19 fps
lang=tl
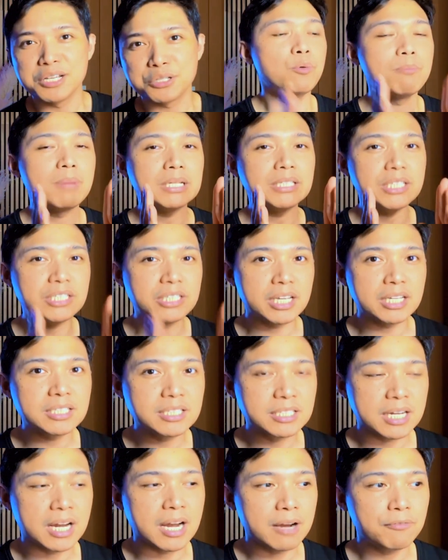Kung
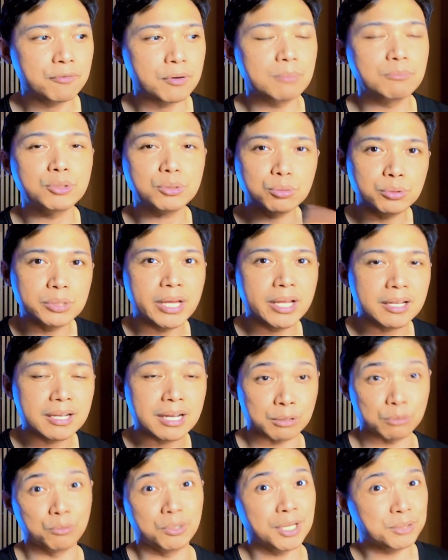mag-change ka from student,
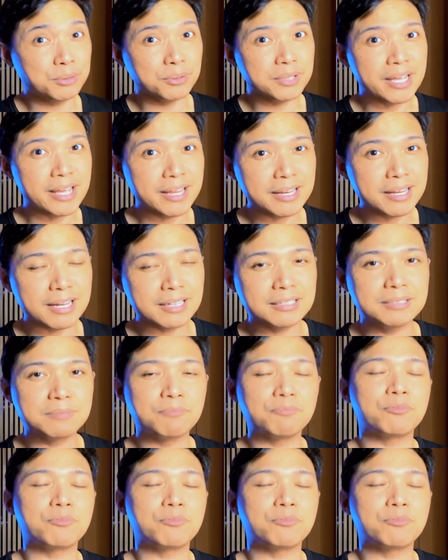katulad ko din, nag,